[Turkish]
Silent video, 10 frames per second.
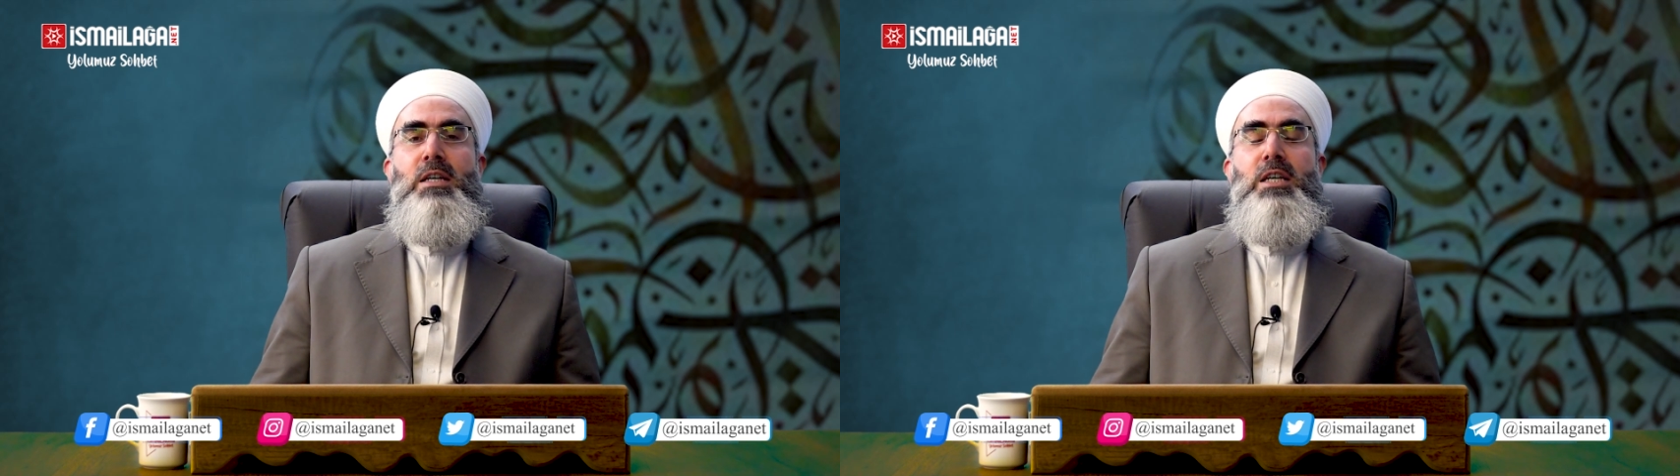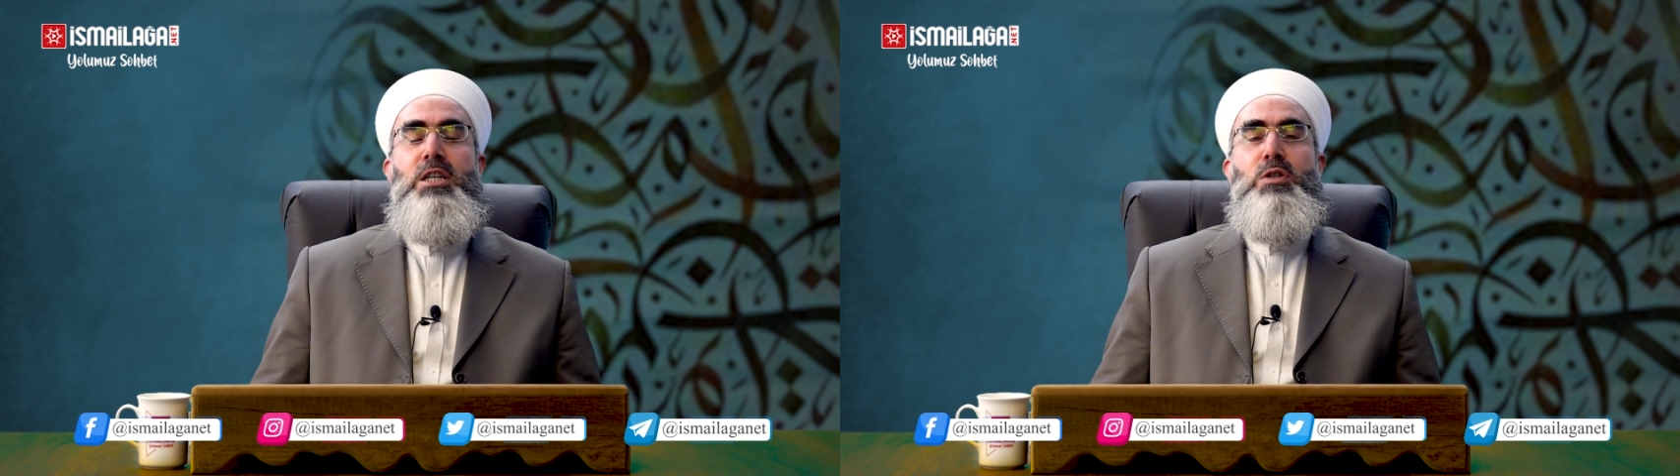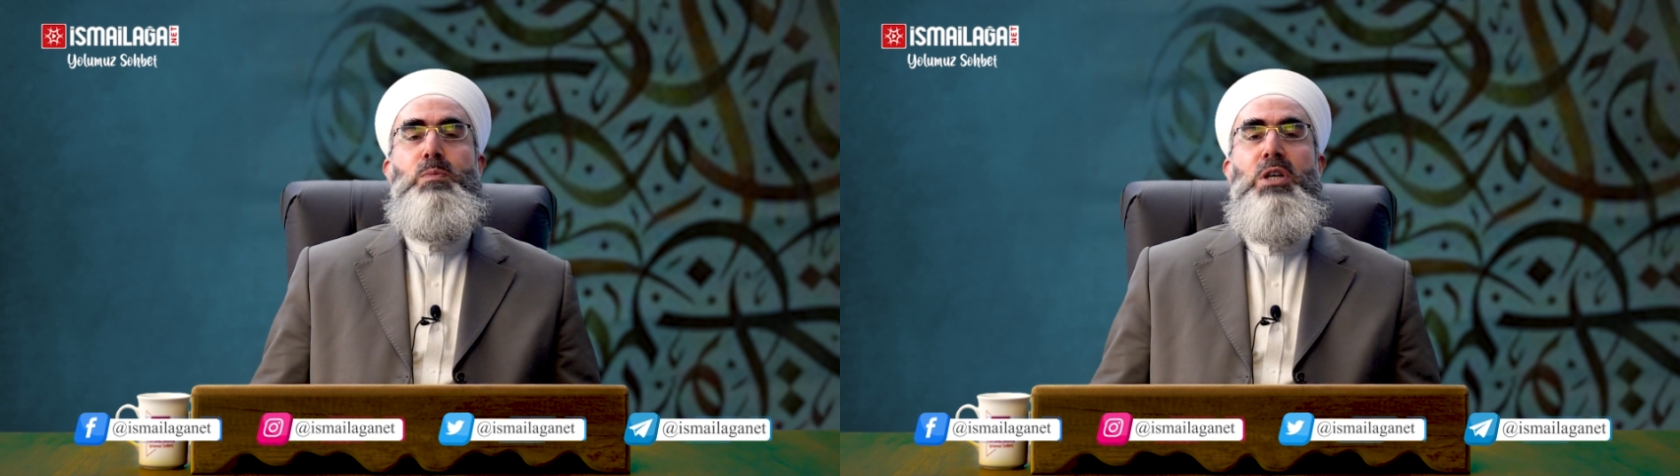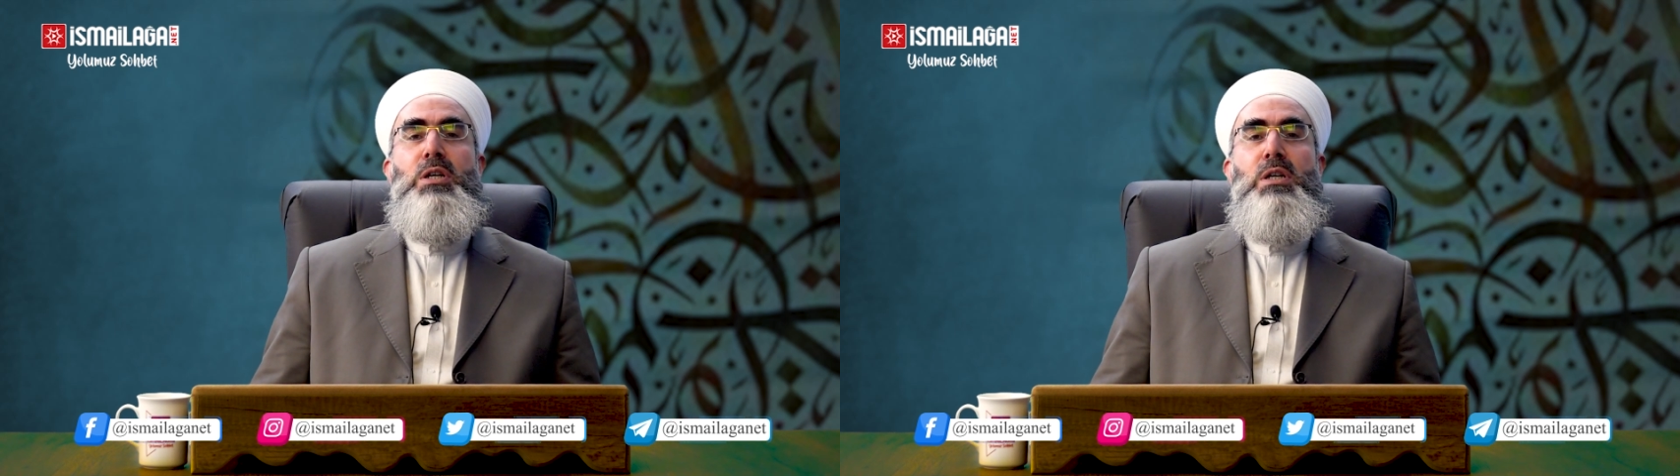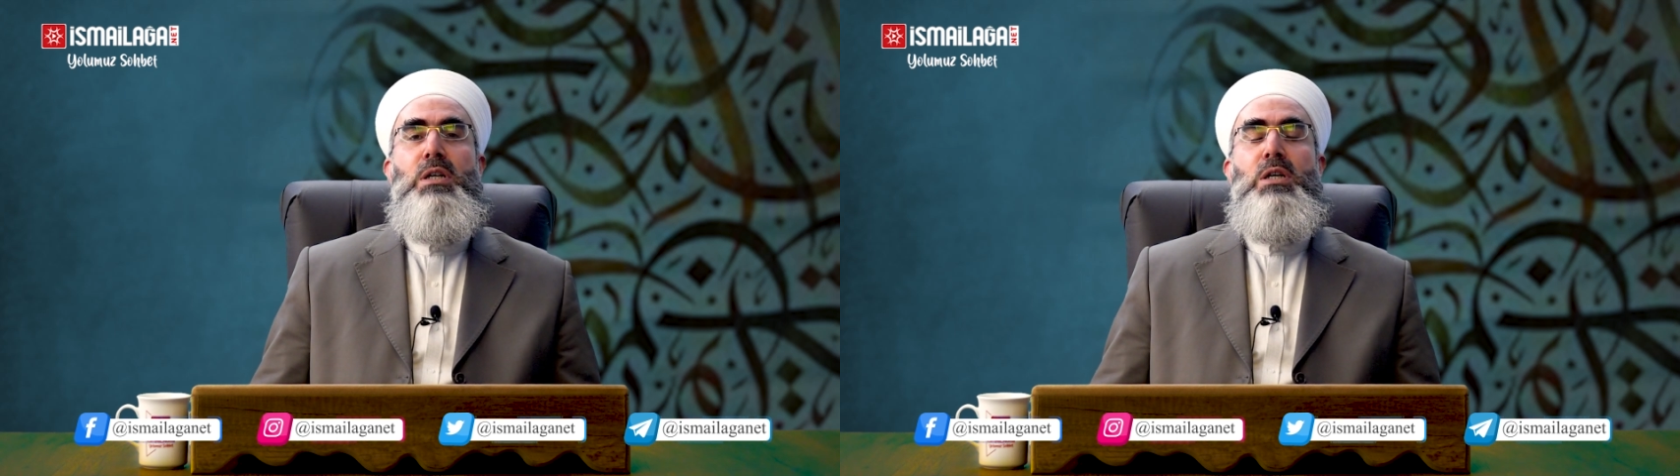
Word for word: hiçbir